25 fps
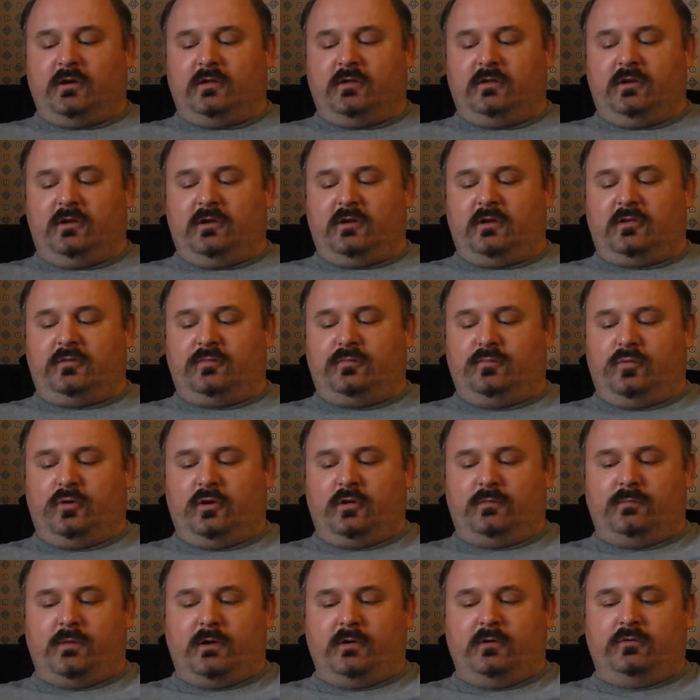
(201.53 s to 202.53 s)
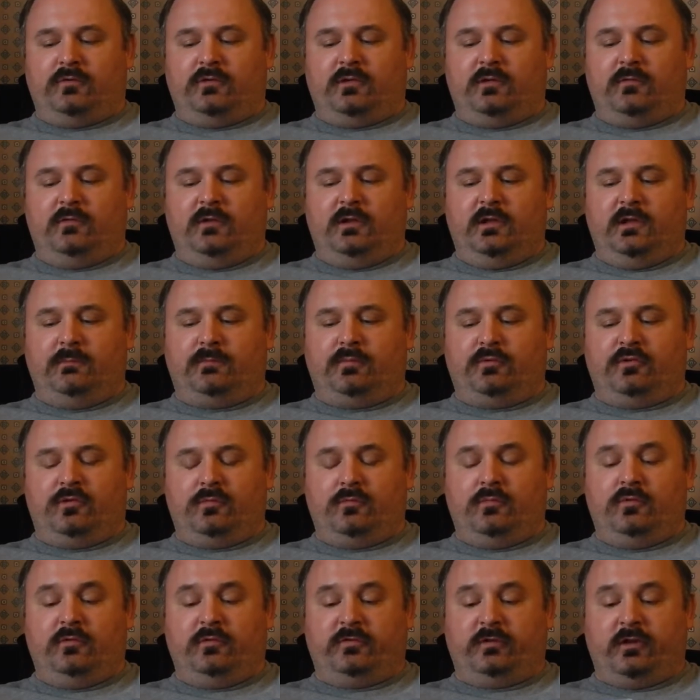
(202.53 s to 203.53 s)
где рассмотрит мое заявление,
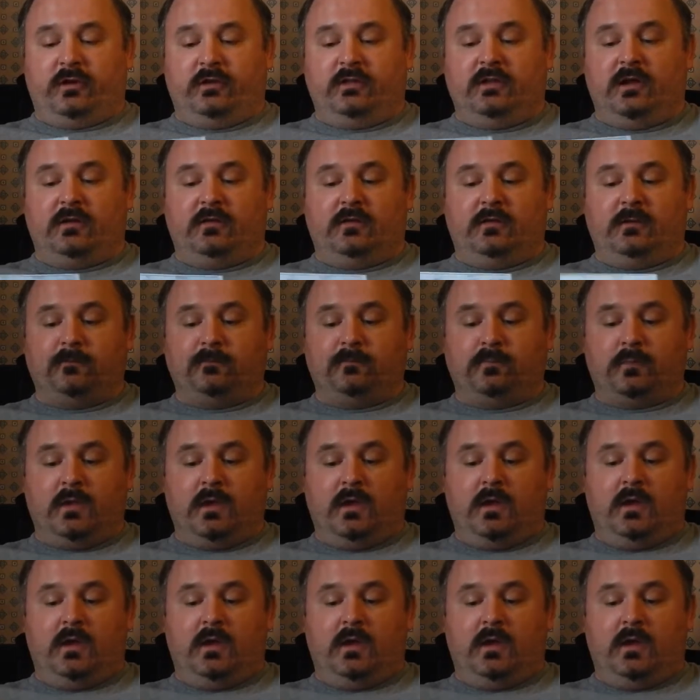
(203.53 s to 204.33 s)
почему не согласен.